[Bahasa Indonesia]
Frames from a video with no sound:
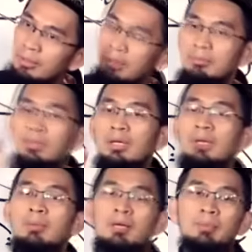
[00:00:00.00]
agama,
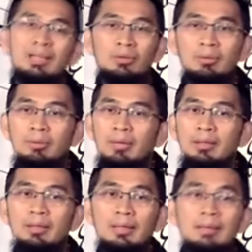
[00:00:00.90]
maka para ulama
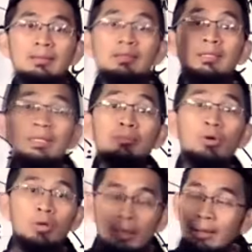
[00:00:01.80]
mengatakan setiap
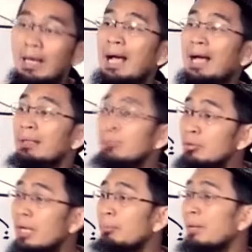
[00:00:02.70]
orang akan
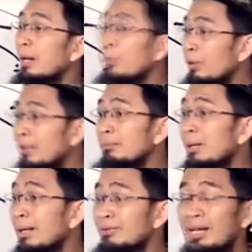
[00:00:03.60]
mudah melakukan dan
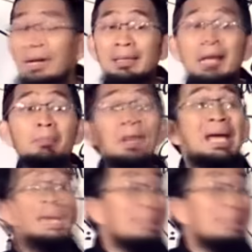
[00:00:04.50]
mengerjakan apa yang